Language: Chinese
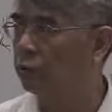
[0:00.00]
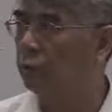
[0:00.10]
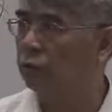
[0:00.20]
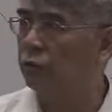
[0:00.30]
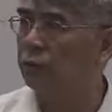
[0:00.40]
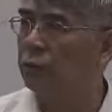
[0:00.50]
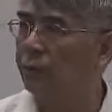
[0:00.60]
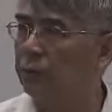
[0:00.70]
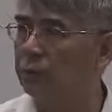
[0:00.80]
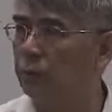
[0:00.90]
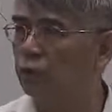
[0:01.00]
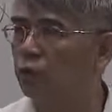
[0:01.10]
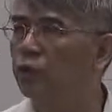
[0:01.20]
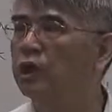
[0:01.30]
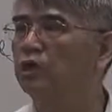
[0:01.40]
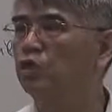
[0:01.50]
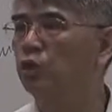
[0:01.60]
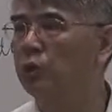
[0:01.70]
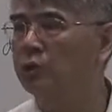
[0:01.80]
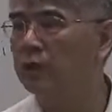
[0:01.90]
多少。所以代表什么？如影
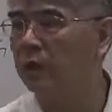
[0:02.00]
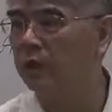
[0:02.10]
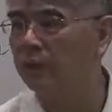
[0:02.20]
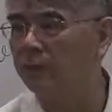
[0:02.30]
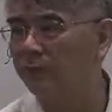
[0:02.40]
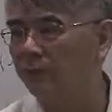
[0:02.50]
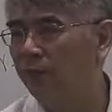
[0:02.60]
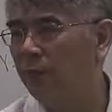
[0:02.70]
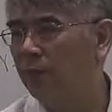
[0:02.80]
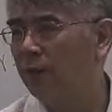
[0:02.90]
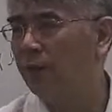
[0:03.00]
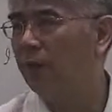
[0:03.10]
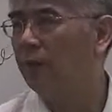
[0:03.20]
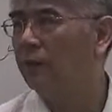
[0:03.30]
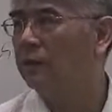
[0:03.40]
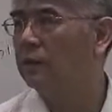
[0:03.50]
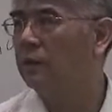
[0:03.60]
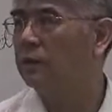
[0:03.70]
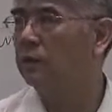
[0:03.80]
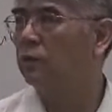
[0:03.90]
随形啊！既
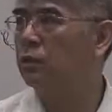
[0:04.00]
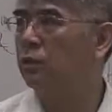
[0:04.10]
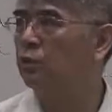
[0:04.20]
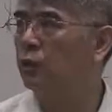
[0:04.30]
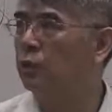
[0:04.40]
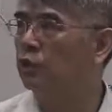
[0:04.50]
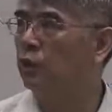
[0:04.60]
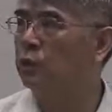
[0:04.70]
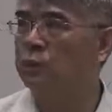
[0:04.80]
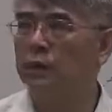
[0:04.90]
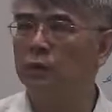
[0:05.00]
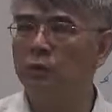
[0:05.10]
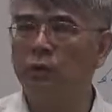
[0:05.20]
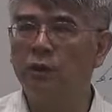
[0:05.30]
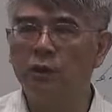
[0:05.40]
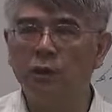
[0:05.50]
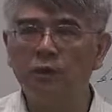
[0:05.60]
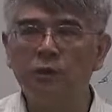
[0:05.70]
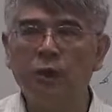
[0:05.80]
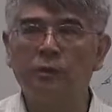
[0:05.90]
然进入到如影随形的时候，那
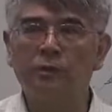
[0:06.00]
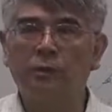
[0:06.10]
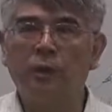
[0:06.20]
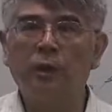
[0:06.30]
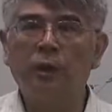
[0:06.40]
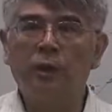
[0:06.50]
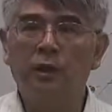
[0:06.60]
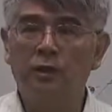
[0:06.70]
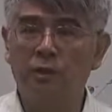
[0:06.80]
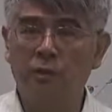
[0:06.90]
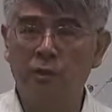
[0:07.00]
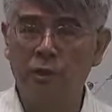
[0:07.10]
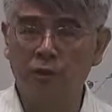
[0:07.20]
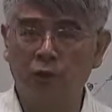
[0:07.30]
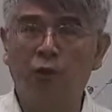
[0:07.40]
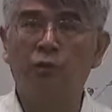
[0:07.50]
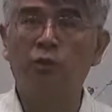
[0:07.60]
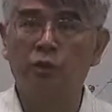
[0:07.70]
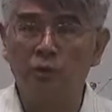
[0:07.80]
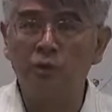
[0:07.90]
是代表什么？你是什么形状，我
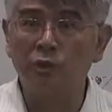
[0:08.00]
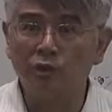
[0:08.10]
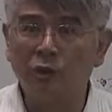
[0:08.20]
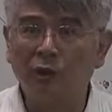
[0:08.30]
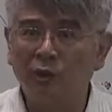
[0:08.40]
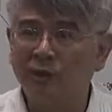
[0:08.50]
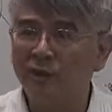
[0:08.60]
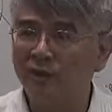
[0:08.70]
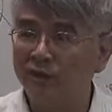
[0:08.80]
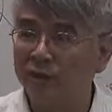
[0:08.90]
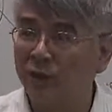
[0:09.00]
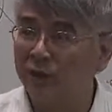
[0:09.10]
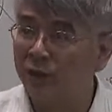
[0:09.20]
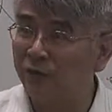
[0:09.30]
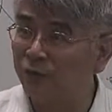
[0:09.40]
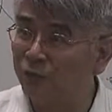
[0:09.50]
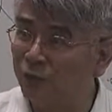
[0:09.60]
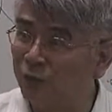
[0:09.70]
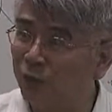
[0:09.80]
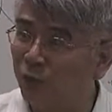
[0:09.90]
就什么形状；你是常态分
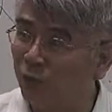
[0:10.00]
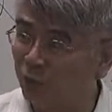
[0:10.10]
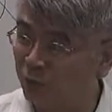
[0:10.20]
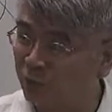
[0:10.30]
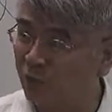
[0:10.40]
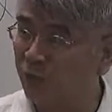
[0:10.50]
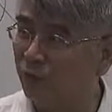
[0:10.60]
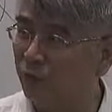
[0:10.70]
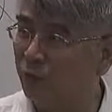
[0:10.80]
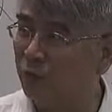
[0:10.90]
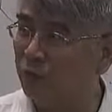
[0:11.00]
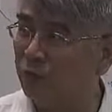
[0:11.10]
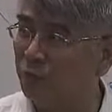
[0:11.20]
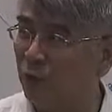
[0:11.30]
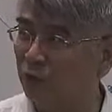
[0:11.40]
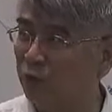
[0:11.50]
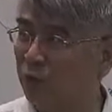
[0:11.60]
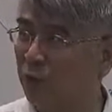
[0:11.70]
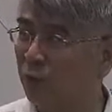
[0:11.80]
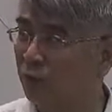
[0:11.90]
布，我就常态分布；你是标准
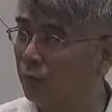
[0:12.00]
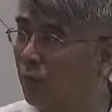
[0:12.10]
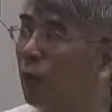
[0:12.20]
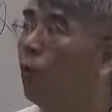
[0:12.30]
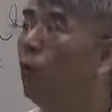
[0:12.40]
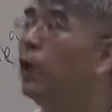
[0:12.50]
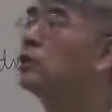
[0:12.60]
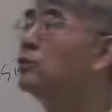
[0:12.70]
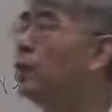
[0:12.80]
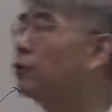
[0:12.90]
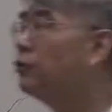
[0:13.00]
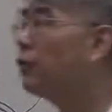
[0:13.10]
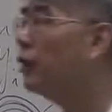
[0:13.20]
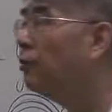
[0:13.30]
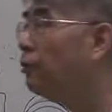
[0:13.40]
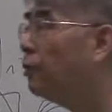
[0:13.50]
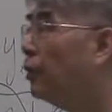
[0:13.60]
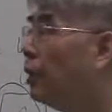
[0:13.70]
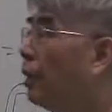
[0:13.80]
常态分布，我也是标准常态分布。